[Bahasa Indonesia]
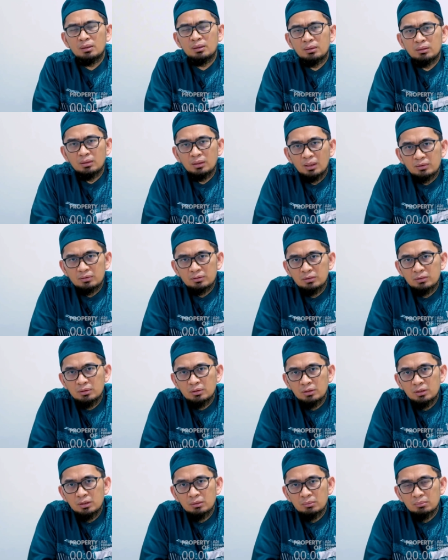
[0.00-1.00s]
Tidak
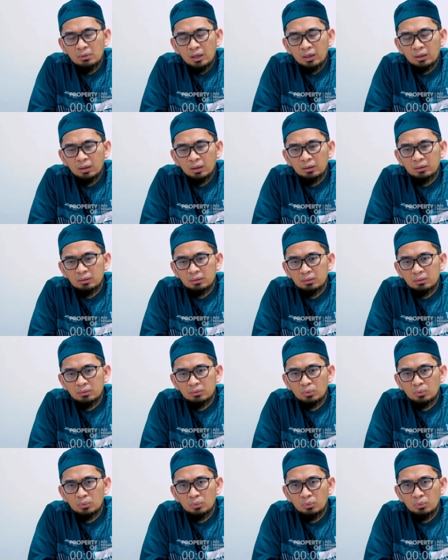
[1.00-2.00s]
sedikit bahkan
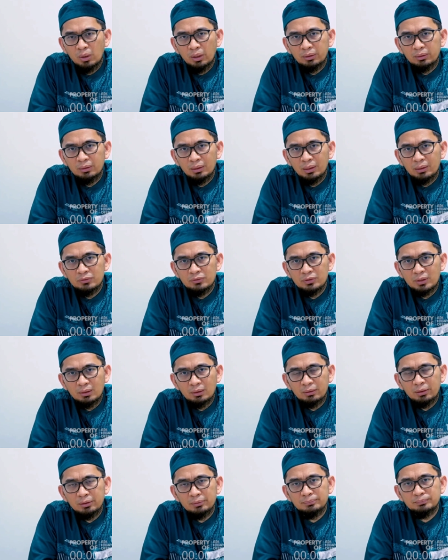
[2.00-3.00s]
tuduhan
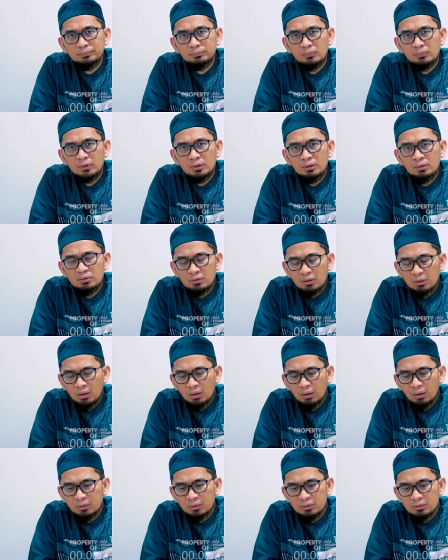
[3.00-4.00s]
dilancarkan,
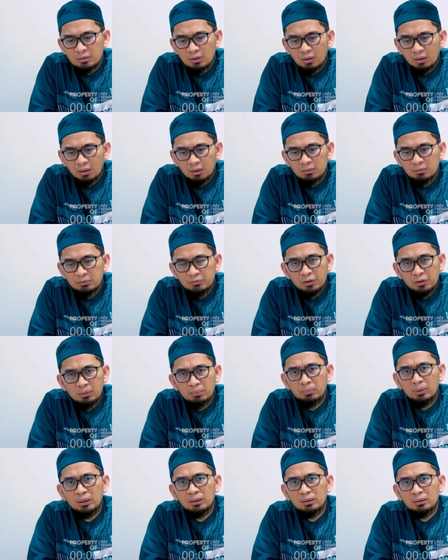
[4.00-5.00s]
serangan-serangan
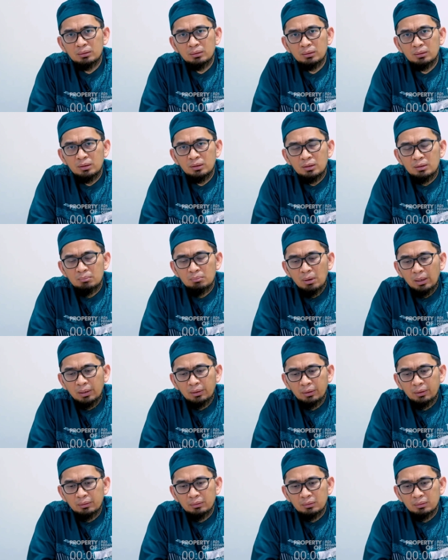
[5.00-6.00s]
verbal,
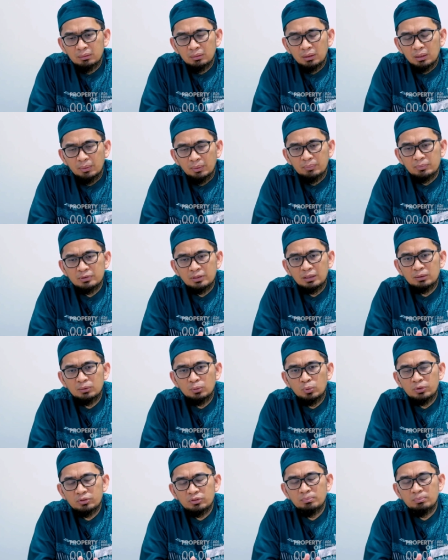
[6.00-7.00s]
bahkan dalam
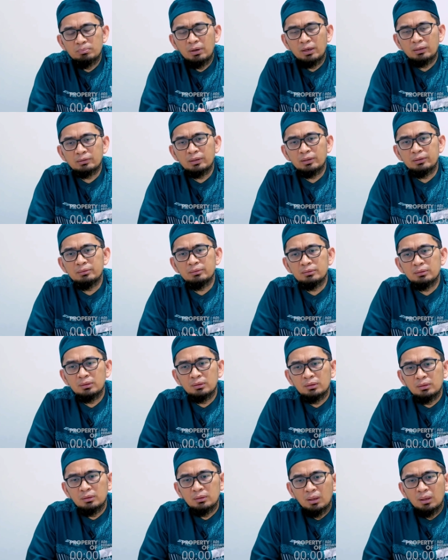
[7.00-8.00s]
satu kesempatan
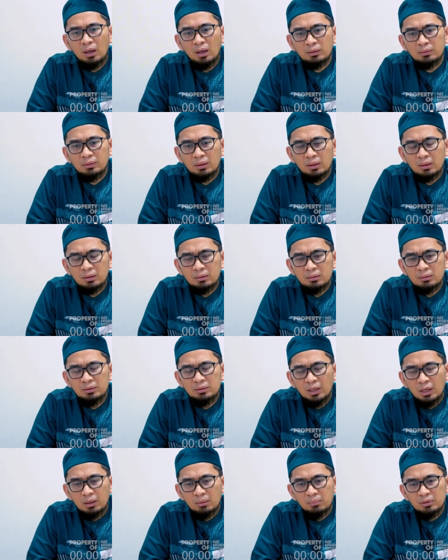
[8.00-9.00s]
ada
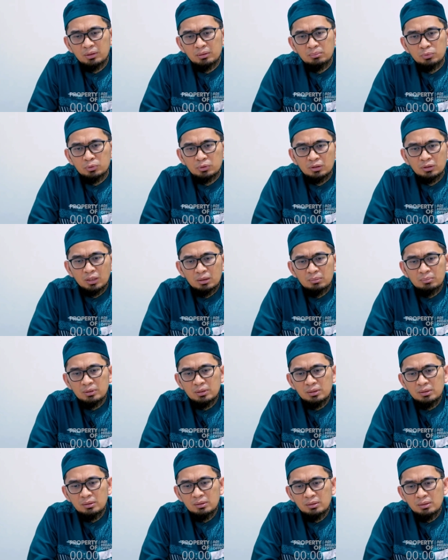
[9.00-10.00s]
yang menyebut
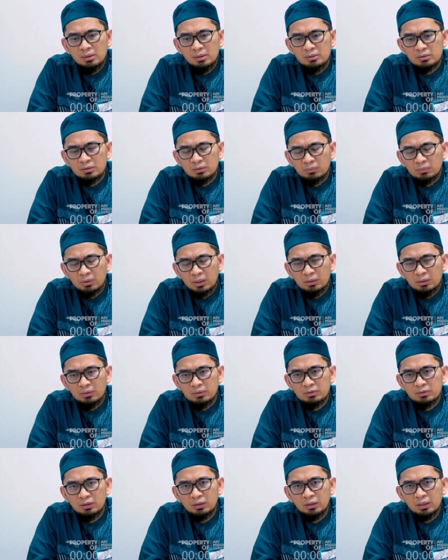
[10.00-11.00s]
Nabi Sallallahu Alaihi
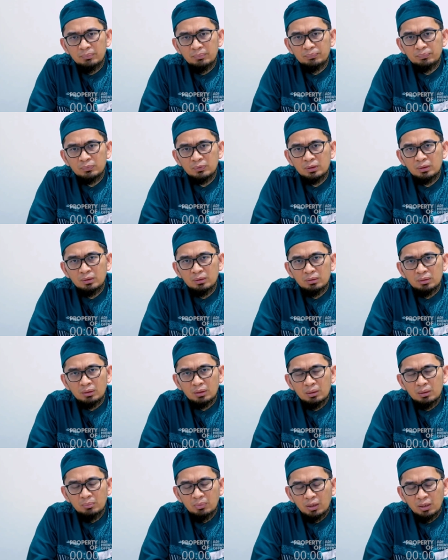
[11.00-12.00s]
Wasallam
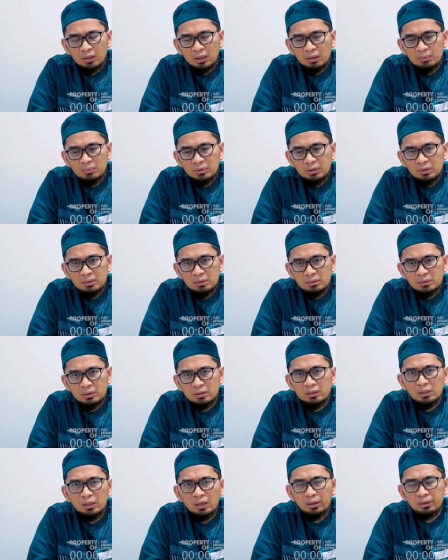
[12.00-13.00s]
tengah mengalami
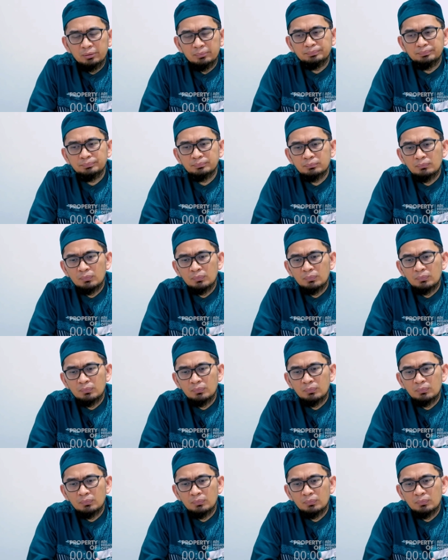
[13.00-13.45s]
kegilaan